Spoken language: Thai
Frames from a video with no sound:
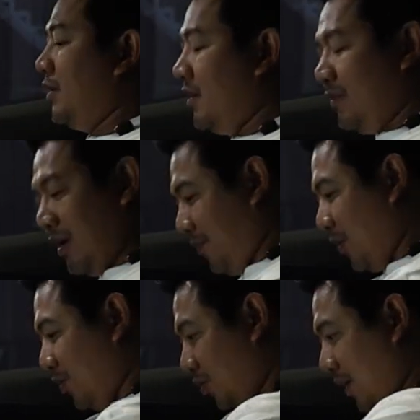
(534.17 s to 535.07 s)
พี่ดิมเนี่ยเป็
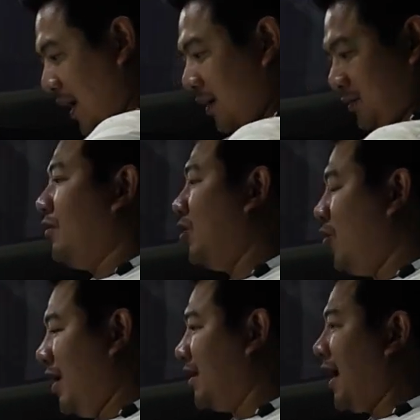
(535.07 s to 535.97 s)
นคนตัวเล็กบริ
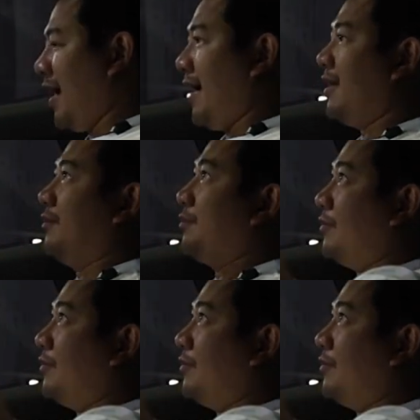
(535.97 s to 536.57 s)
เวณขาเนี่ย